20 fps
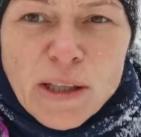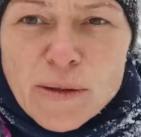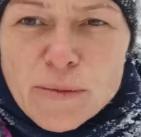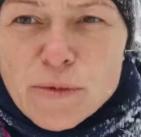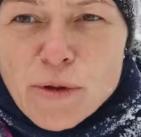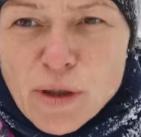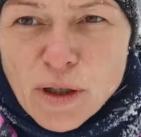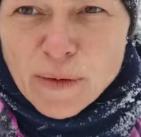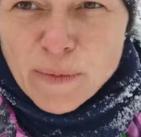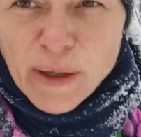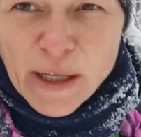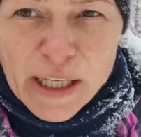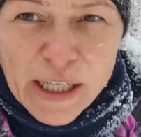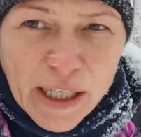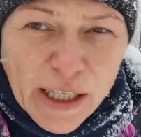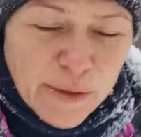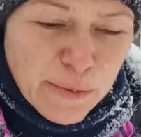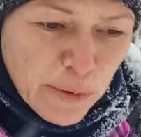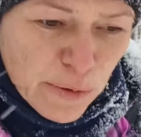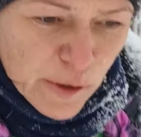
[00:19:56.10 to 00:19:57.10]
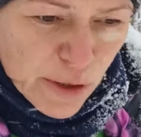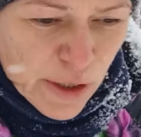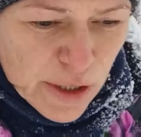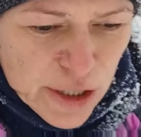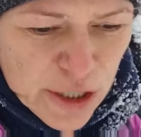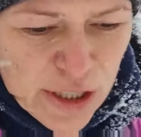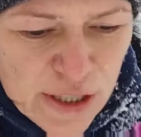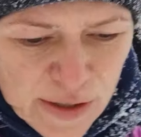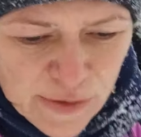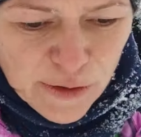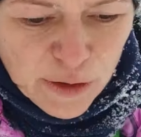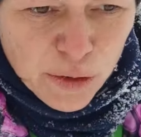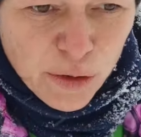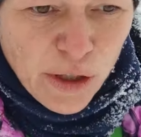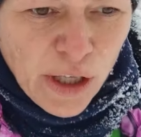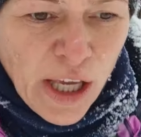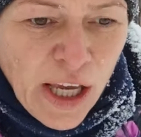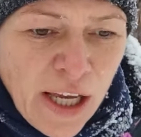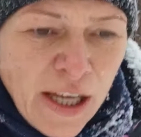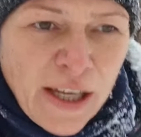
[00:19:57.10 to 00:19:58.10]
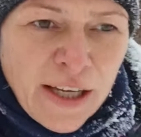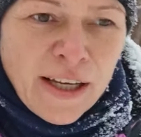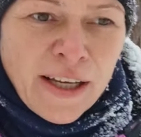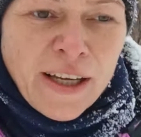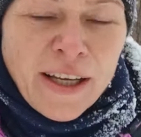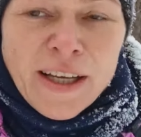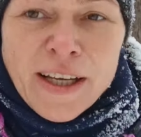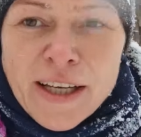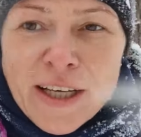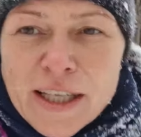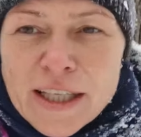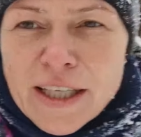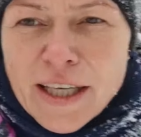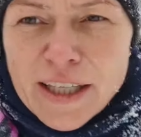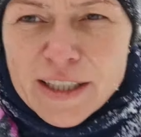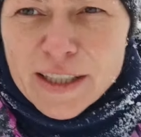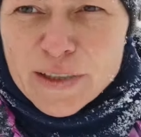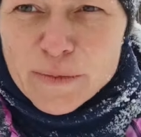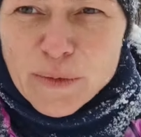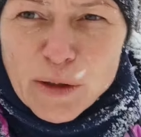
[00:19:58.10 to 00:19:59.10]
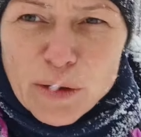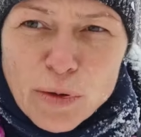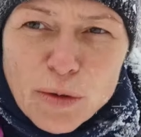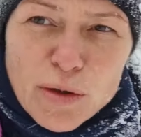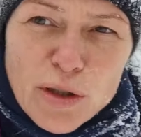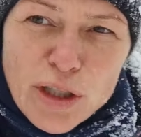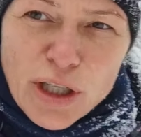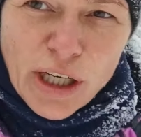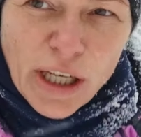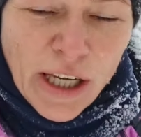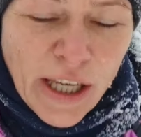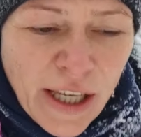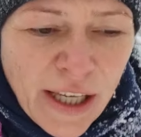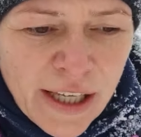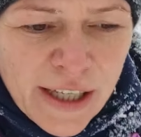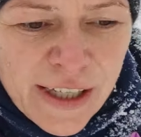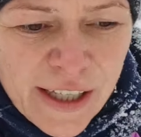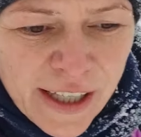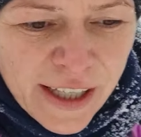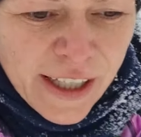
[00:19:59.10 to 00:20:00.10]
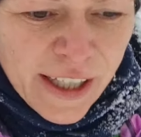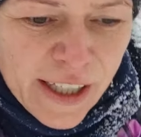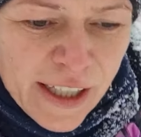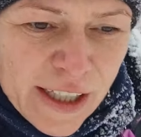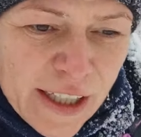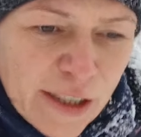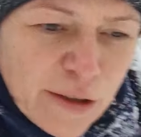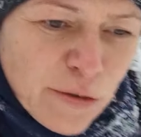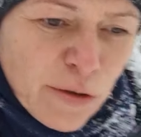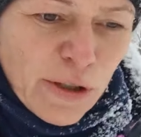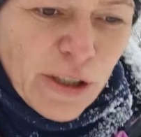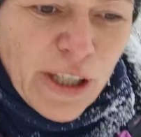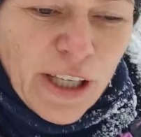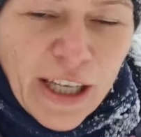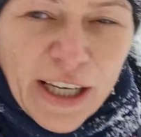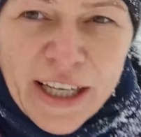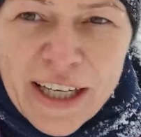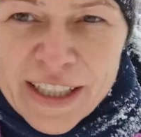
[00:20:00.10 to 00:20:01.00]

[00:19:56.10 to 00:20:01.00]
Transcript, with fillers: там только маленькая бутылочка с водой и один батончик, который я